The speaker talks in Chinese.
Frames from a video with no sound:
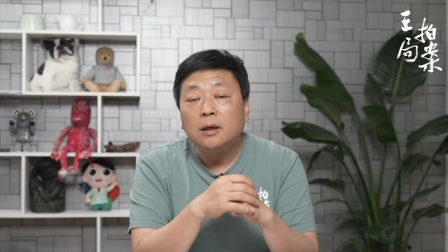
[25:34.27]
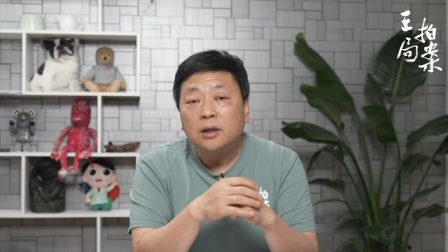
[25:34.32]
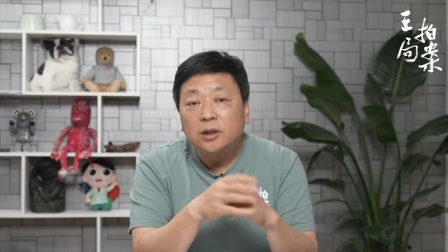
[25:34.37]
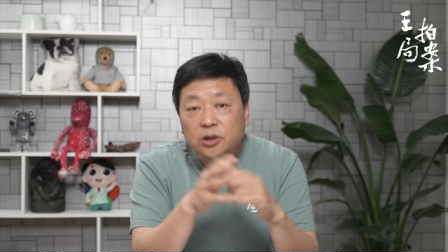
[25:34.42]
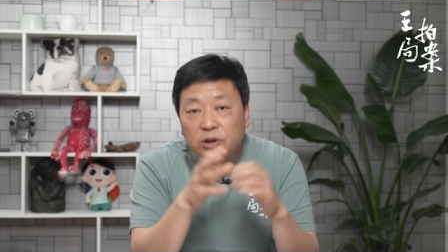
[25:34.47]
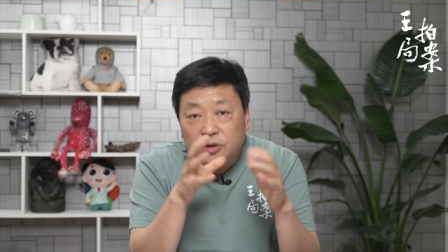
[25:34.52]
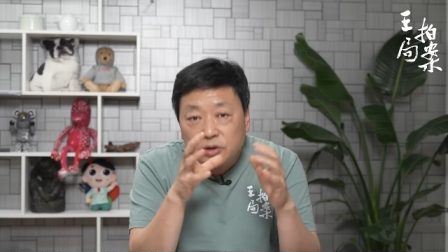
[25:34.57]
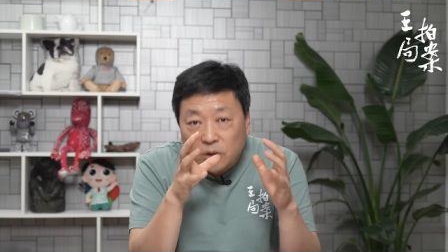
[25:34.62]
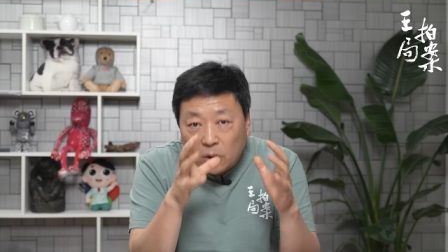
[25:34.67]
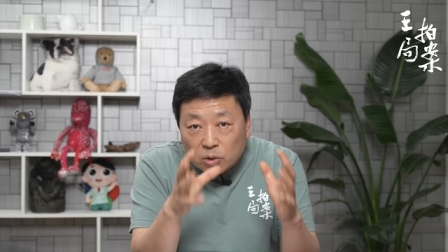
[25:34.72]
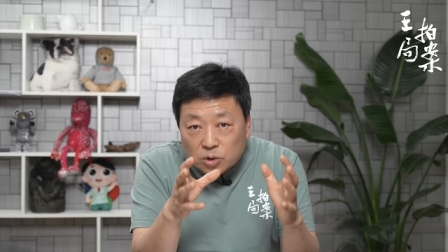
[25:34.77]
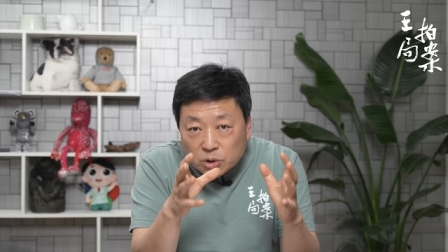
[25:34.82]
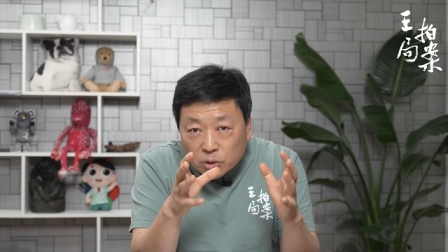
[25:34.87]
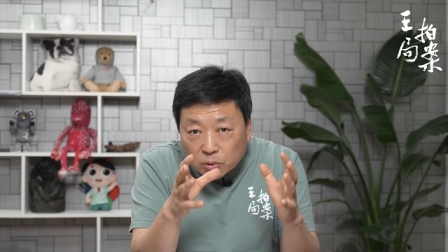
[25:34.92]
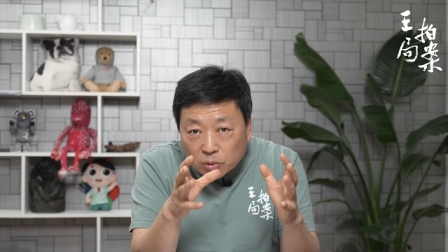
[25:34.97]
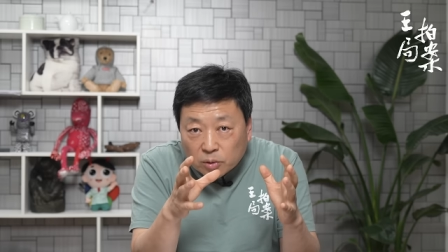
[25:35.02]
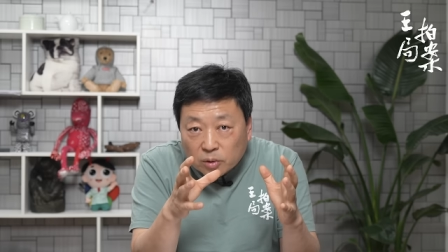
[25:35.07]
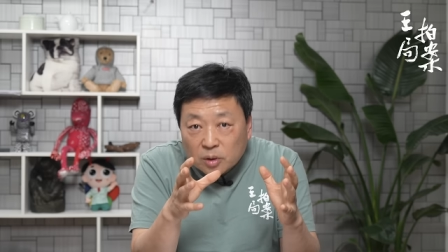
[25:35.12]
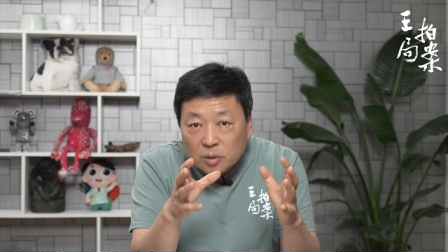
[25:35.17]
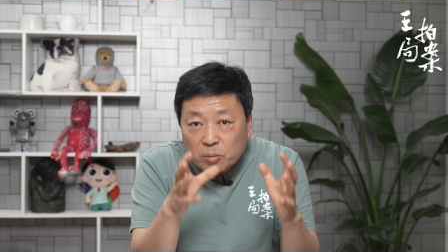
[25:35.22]
是要
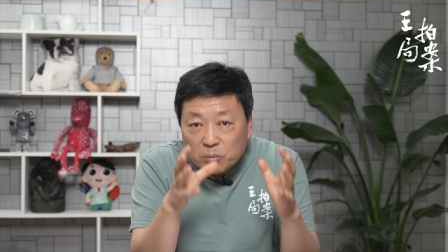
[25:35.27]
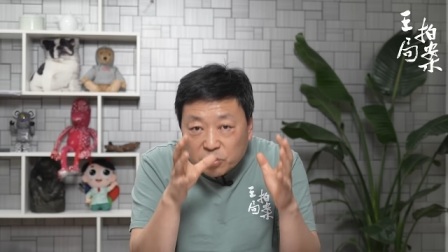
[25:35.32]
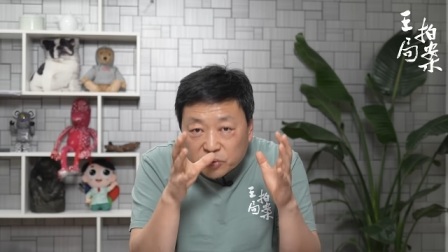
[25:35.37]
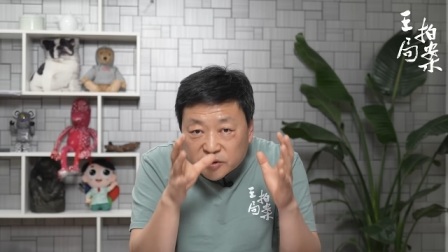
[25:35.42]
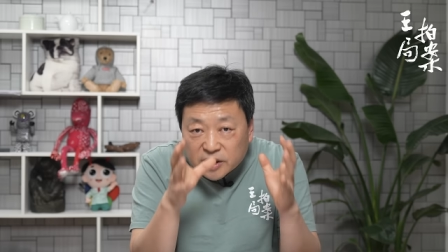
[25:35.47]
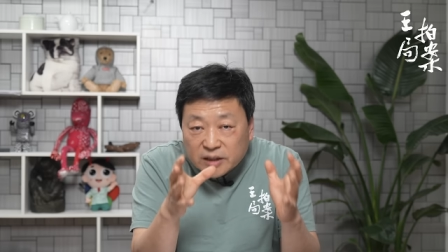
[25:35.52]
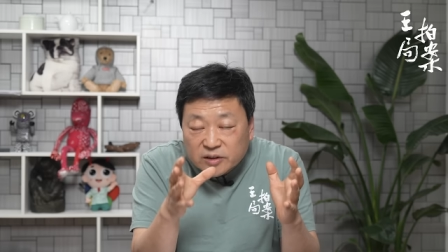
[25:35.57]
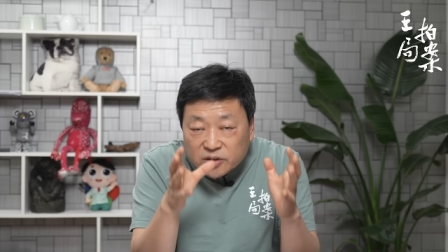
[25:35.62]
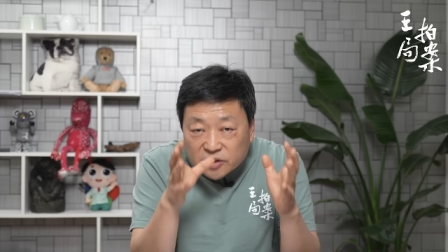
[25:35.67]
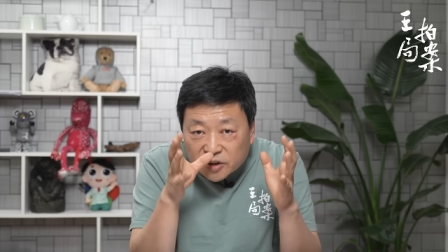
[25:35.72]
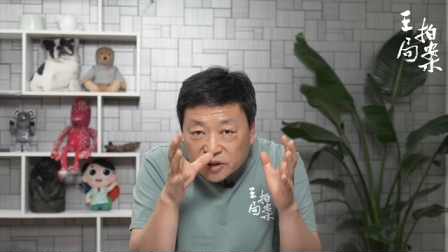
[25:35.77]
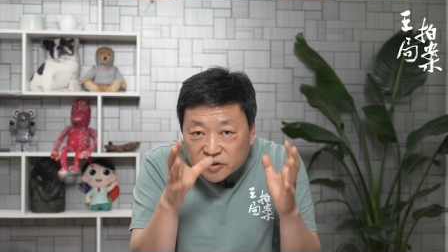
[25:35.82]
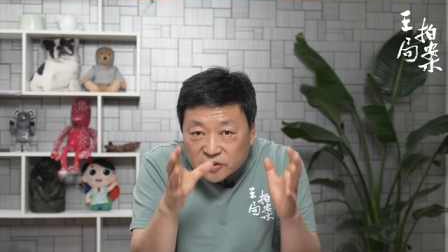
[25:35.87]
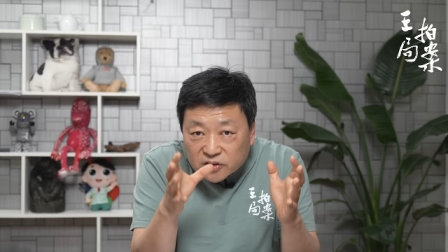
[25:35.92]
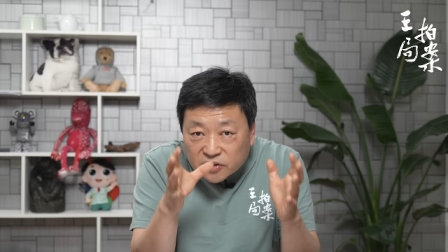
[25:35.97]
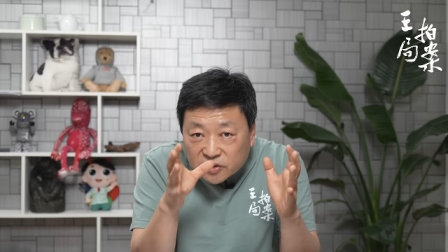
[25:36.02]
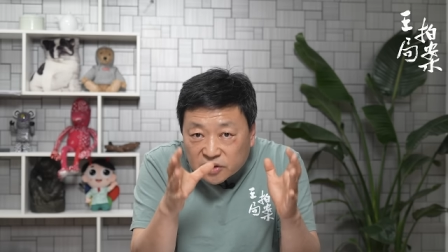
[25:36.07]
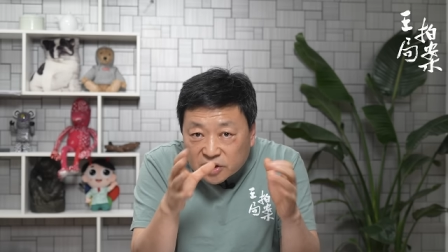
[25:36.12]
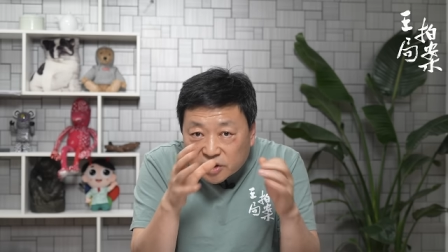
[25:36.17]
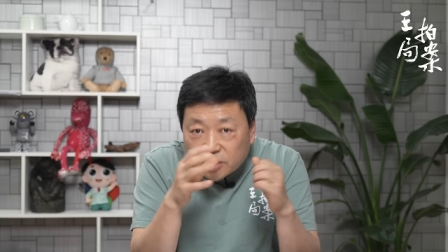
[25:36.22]
求不再是你
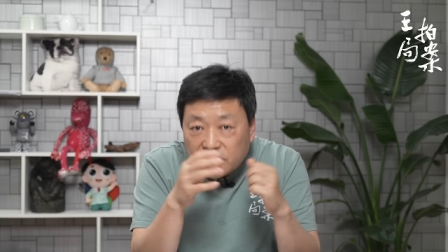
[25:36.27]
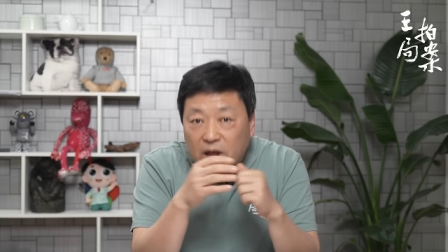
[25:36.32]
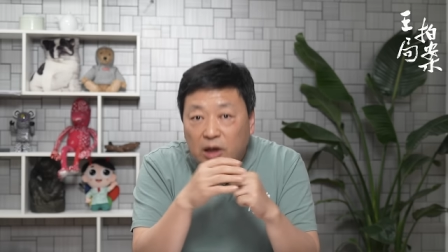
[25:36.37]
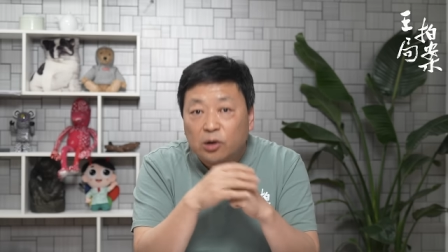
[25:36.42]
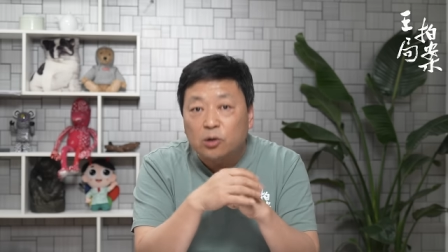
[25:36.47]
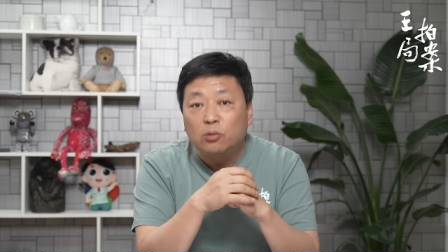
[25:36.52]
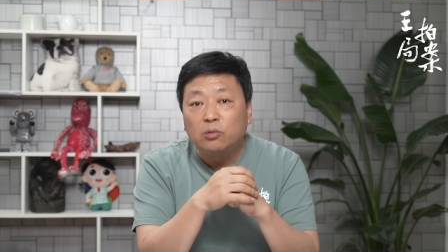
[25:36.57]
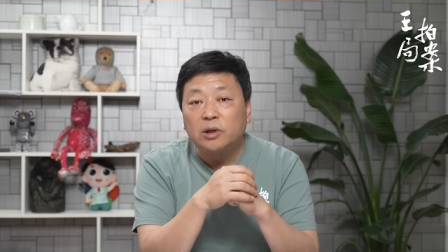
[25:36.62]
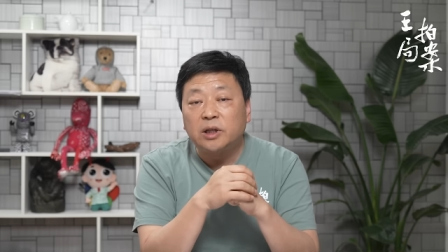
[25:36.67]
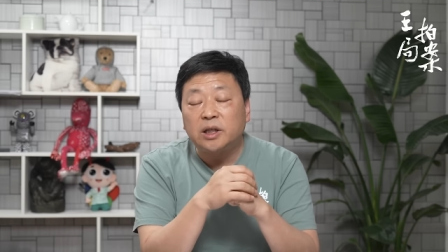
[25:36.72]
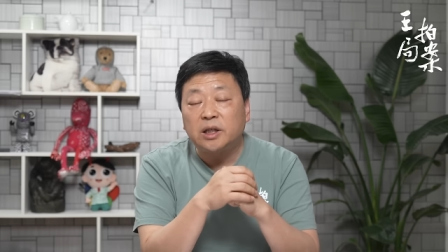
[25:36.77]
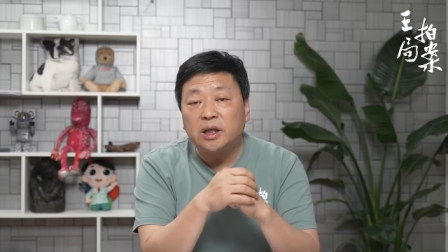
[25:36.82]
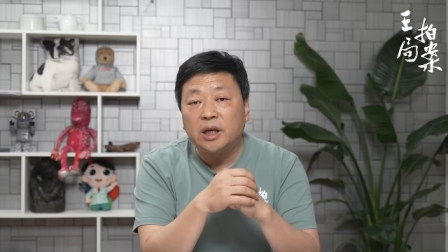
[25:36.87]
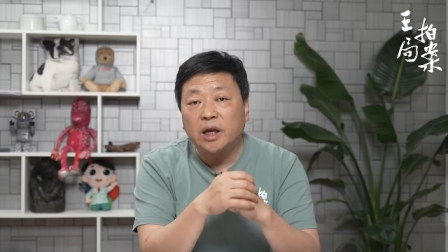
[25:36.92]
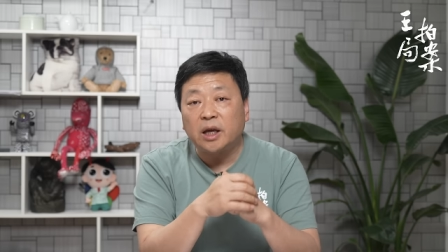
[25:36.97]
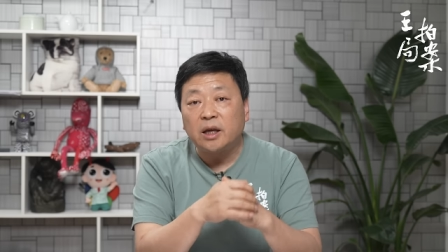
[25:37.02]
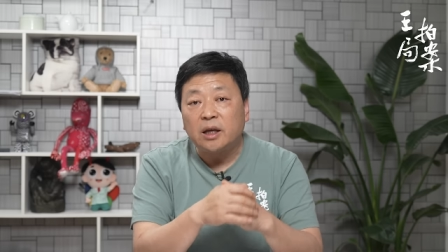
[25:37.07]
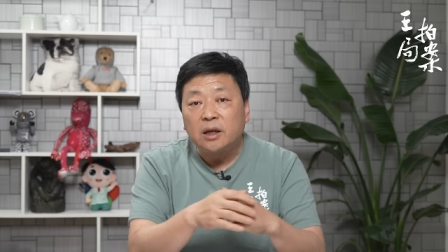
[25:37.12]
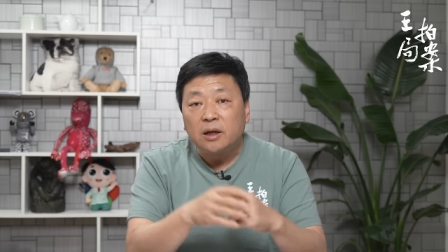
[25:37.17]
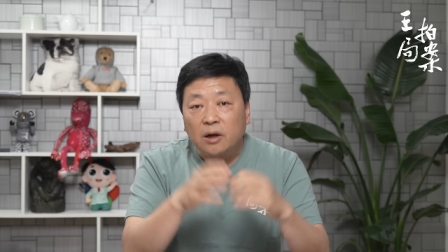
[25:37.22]
自己建功立
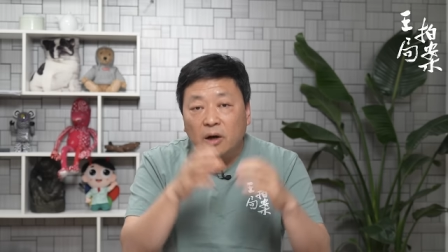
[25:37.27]
业，